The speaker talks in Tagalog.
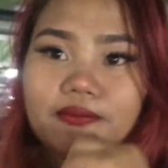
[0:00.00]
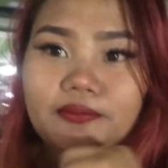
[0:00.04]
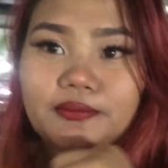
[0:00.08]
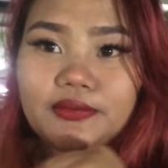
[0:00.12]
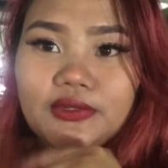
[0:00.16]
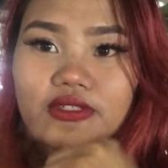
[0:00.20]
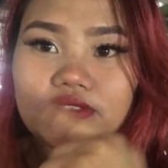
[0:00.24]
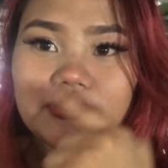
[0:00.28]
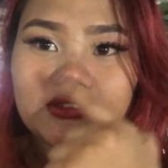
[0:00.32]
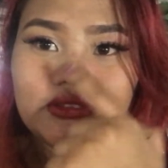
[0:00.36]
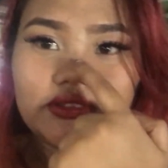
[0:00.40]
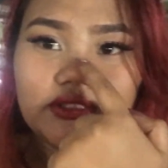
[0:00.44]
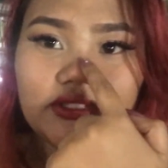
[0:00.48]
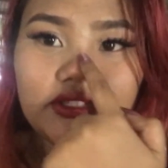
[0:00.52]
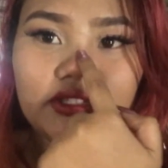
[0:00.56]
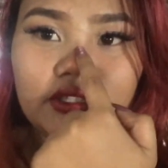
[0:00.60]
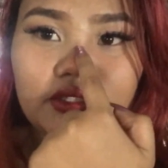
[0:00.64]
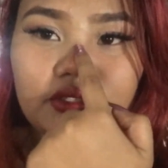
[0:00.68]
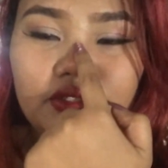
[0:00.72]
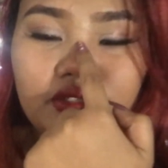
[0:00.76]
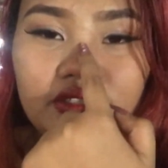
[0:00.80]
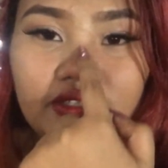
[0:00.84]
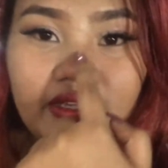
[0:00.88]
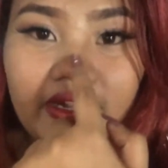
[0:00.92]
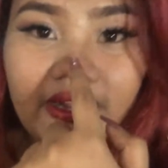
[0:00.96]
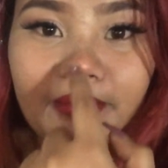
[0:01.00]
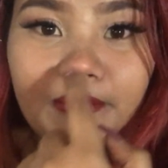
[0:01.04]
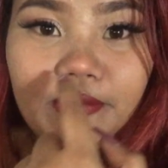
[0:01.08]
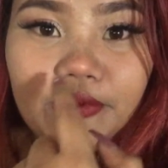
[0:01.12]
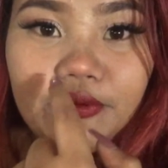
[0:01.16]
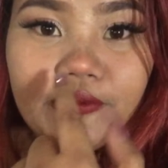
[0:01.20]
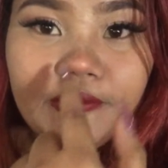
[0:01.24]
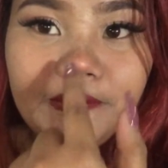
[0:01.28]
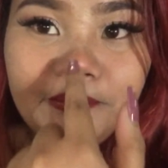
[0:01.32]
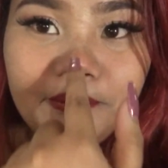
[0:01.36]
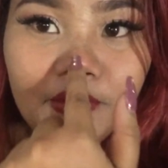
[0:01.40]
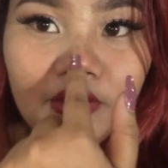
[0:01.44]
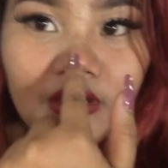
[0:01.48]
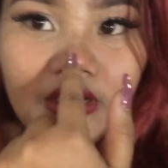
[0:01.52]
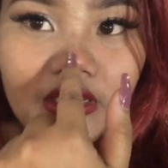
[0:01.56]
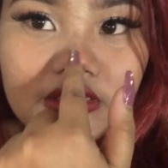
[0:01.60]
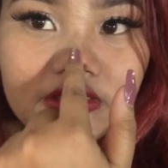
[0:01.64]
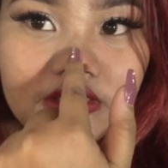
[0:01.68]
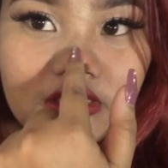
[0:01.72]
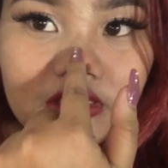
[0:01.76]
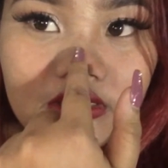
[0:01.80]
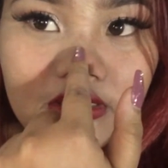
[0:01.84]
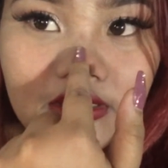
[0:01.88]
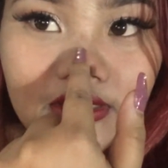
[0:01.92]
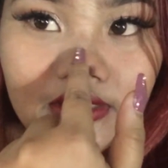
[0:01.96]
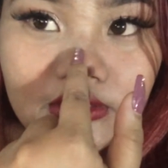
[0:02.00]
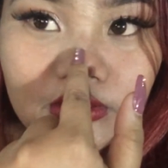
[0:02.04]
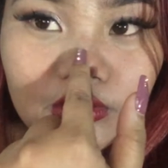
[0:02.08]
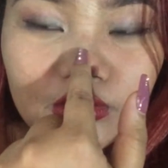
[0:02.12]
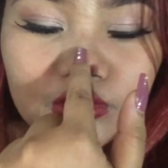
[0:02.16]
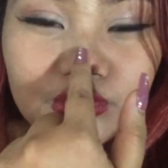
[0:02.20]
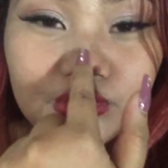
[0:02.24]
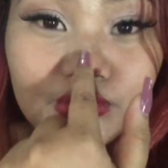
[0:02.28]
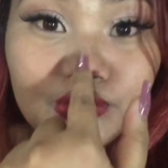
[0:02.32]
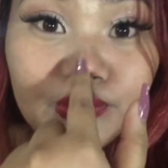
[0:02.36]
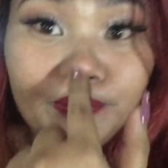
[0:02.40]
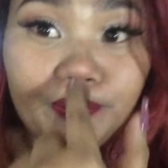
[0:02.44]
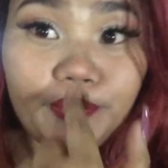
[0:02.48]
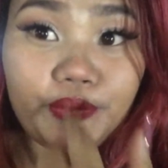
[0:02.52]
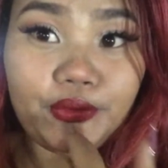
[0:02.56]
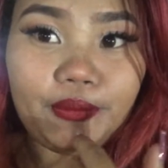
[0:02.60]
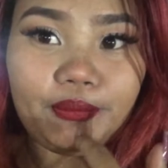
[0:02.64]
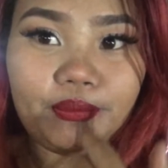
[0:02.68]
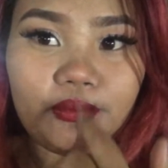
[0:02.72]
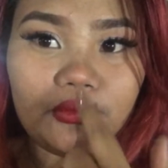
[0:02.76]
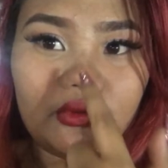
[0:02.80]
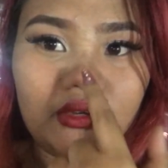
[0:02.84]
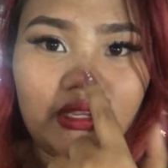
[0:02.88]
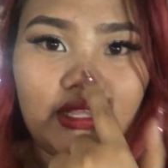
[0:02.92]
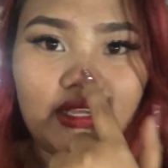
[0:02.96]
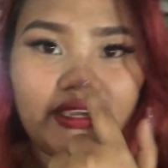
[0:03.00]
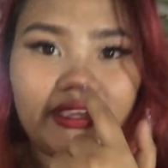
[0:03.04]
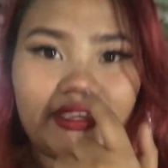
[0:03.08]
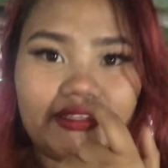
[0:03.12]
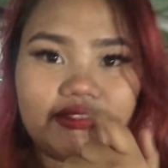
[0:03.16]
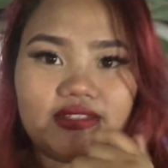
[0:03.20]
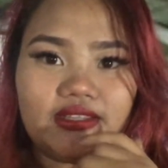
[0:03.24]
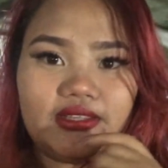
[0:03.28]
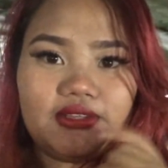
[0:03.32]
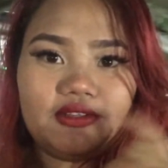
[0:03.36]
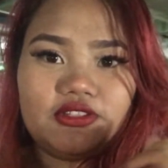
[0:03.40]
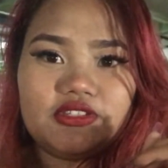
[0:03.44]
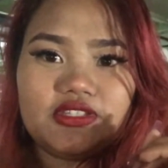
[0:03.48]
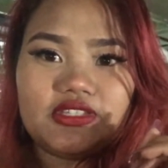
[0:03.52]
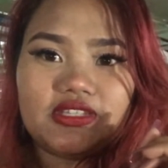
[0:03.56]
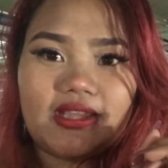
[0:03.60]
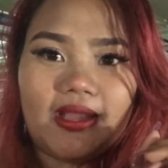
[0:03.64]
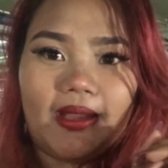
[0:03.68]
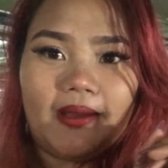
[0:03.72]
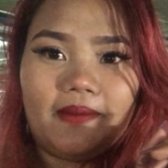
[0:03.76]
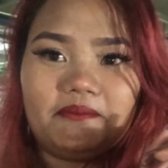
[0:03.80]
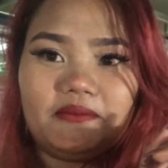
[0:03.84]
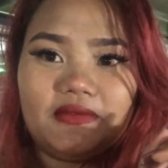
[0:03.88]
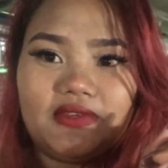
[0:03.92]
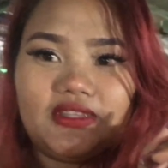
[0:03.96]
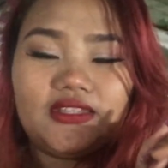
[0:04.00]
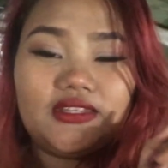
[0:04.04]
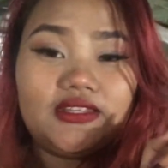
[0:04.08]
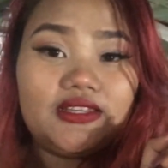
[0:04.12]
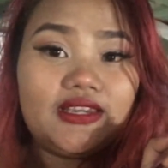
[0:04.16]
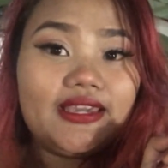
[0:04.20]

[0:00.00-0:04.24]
But, tignan niyo yung grabe yung pula niya dito. Super pula. And, ayun si Kami.